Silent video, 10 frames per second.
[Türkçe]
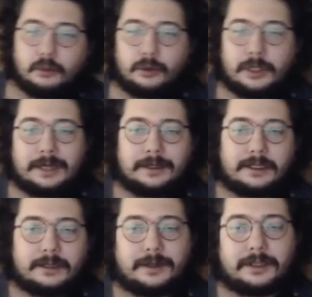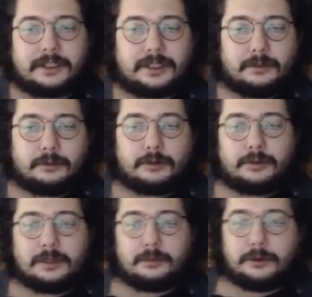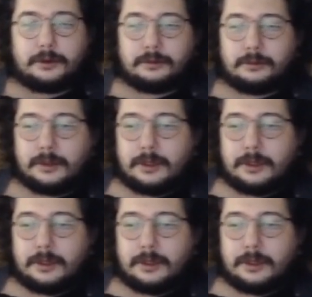bunlar ne zaman çıktı bunu bilmiyorum.